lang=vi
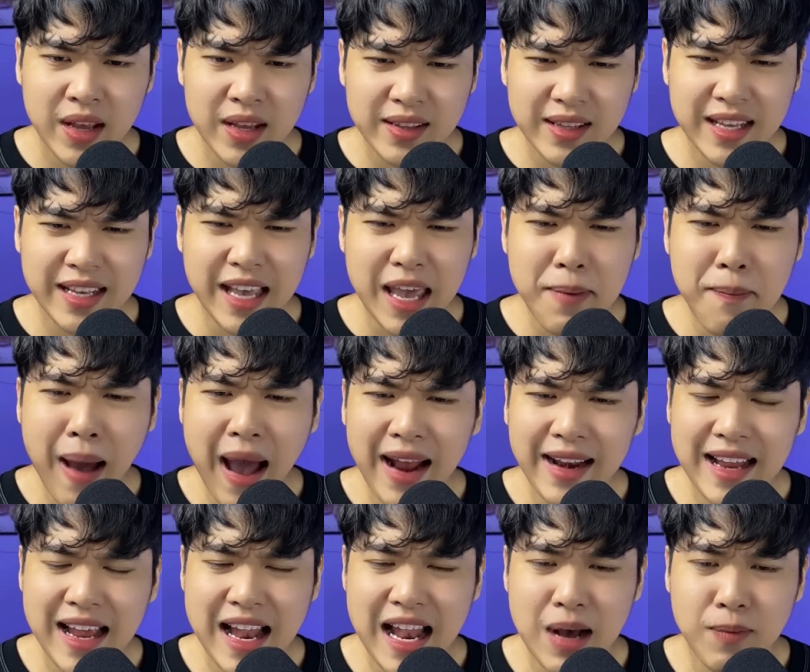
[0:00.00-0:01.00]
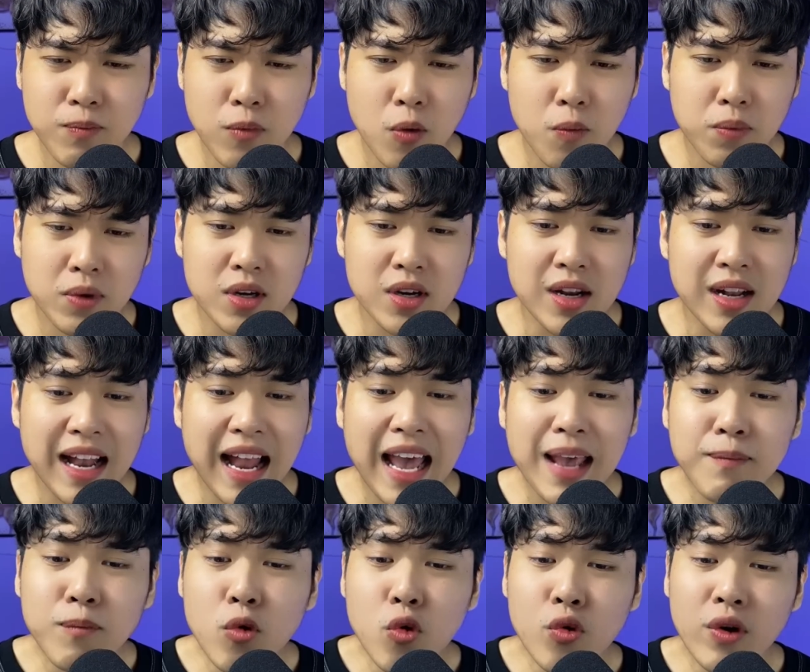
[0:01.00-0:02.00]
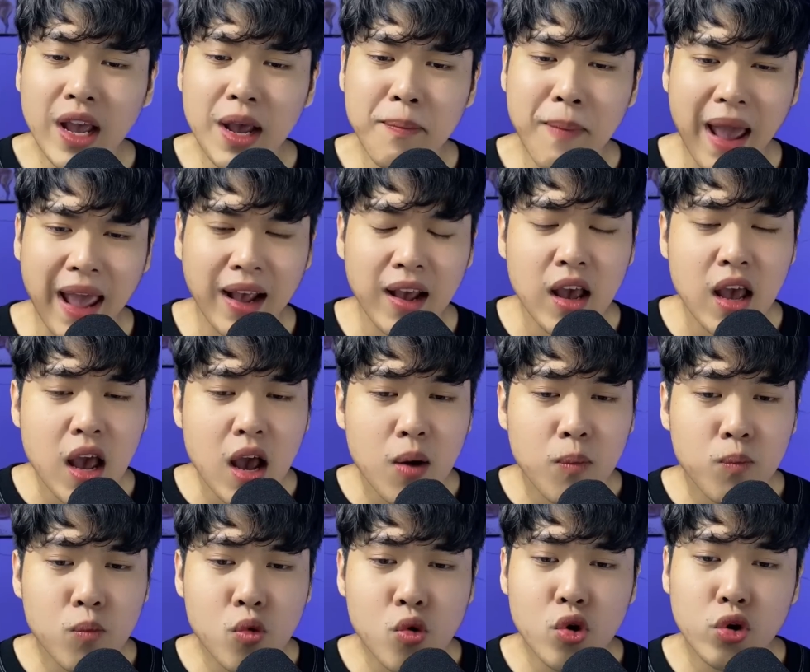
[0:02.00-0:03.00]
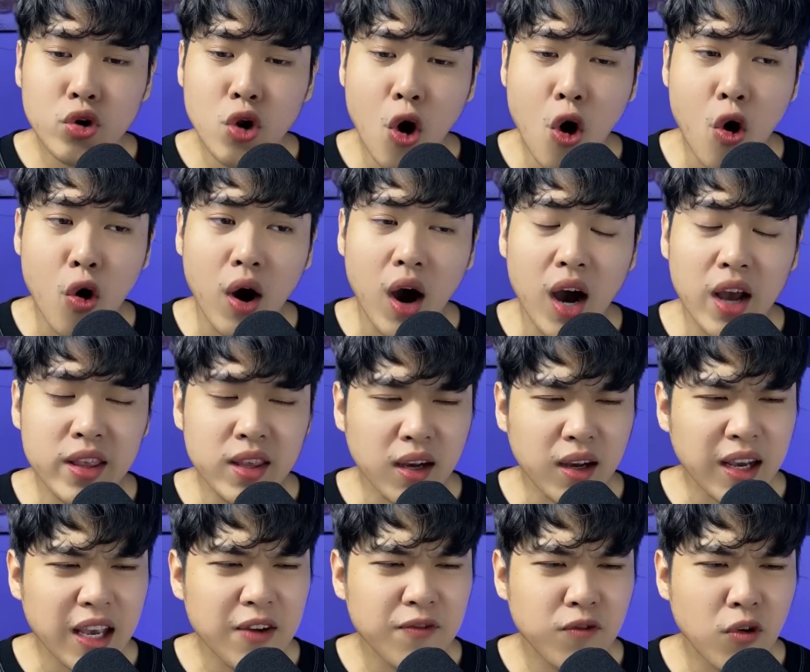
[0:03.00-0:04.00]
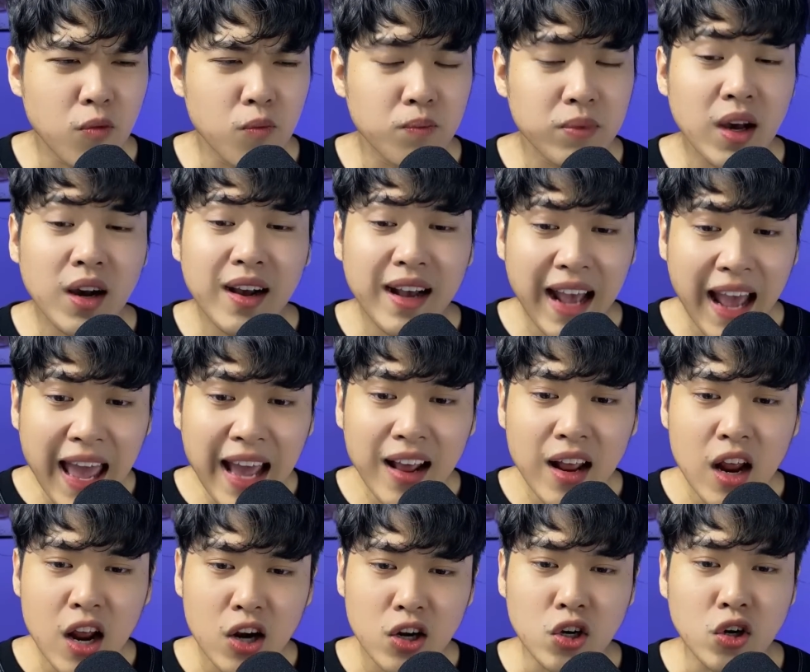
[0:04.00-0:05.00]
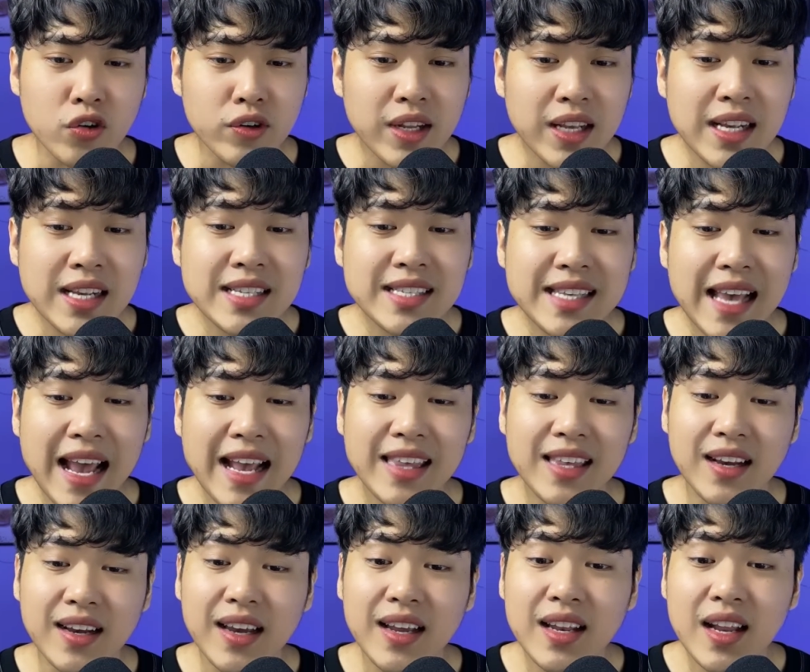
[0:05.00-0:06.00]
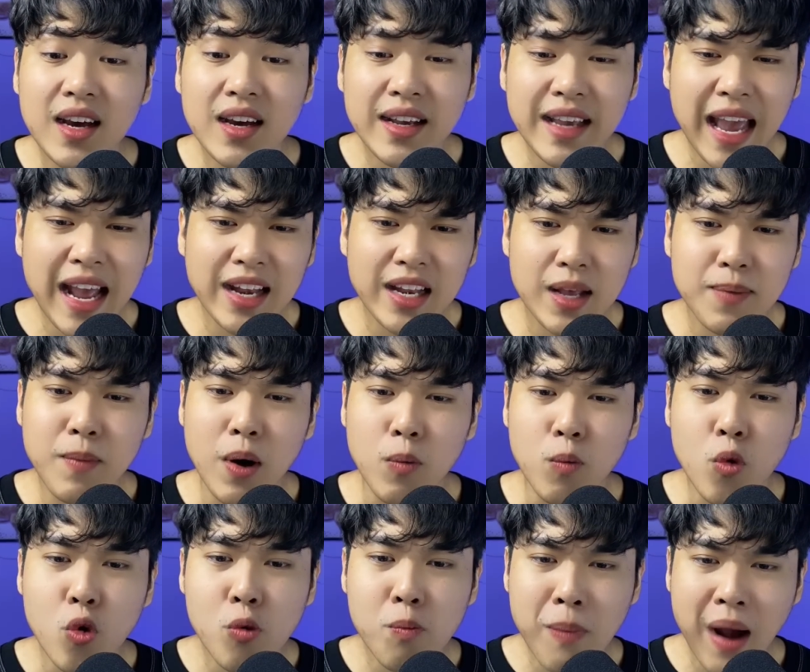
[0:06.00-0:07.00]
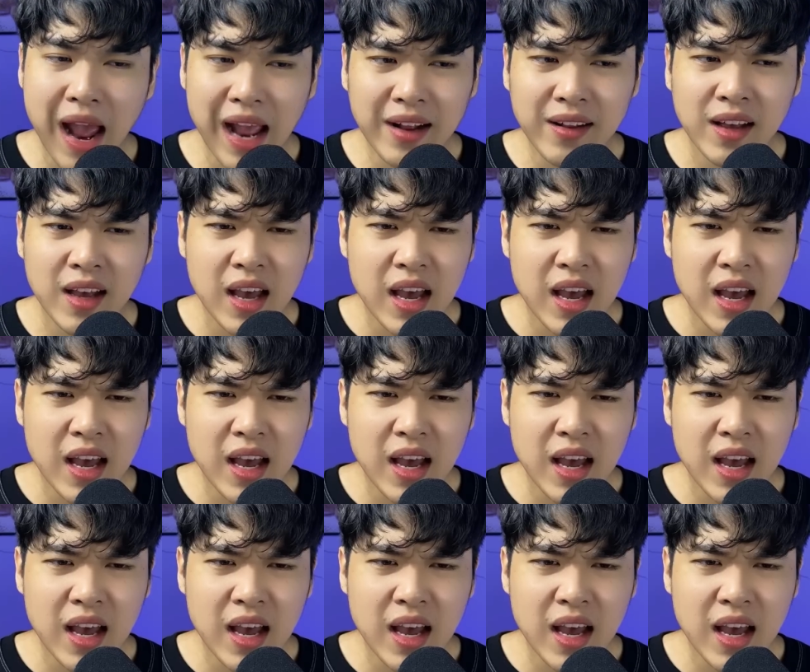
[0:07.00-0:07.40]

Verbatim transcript: Thì cái bà này là một người lái buôn các bạn, mua đồ ở những cái vùng đất khác rồi đi sang những cái nơi khác để mà buôn bán.